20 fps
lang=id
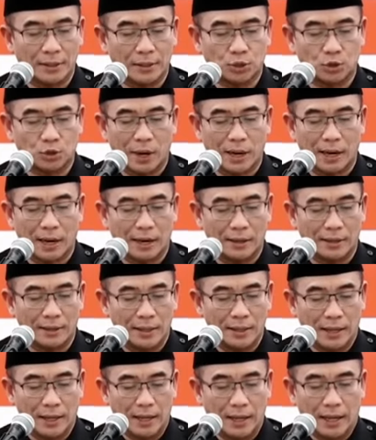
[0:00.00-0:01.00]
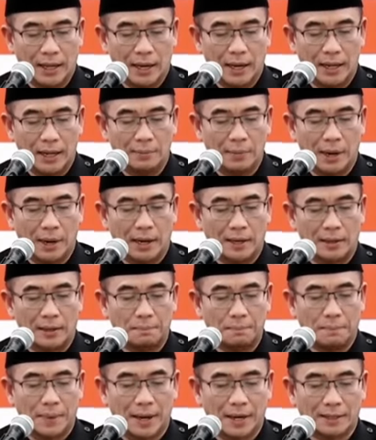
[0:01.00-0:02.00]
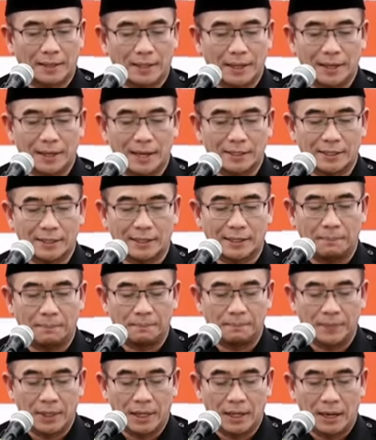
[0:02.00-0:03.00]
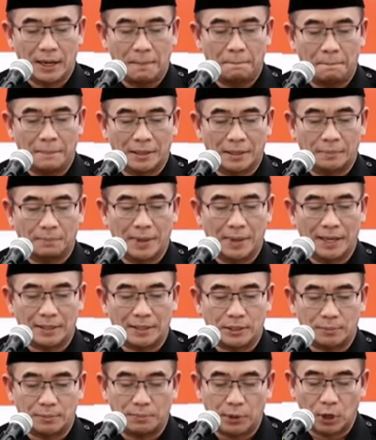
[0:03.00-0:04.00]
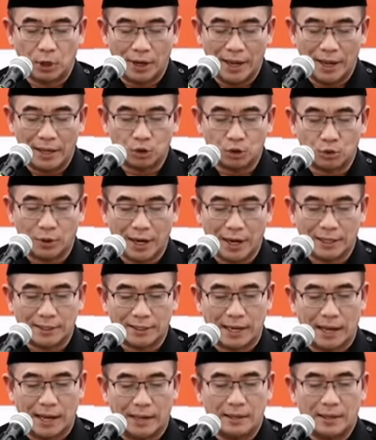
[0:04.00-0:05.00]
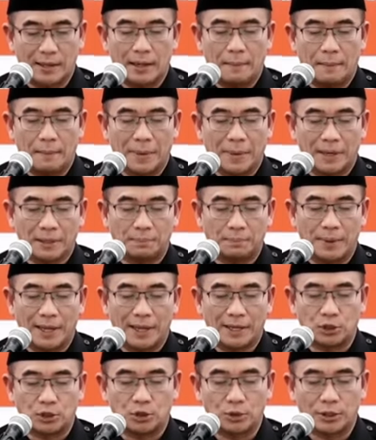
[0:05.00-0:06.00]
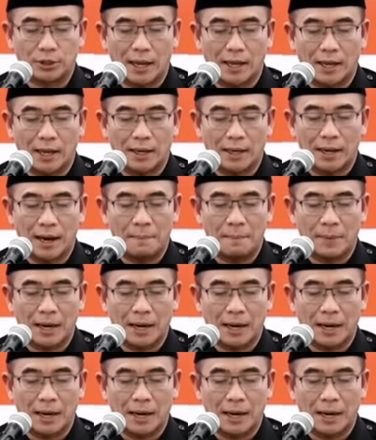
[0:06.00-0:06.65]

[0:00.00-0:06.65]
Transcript: suara. 5. Partai Nasdem 14 perolehan suara sah 14.660.516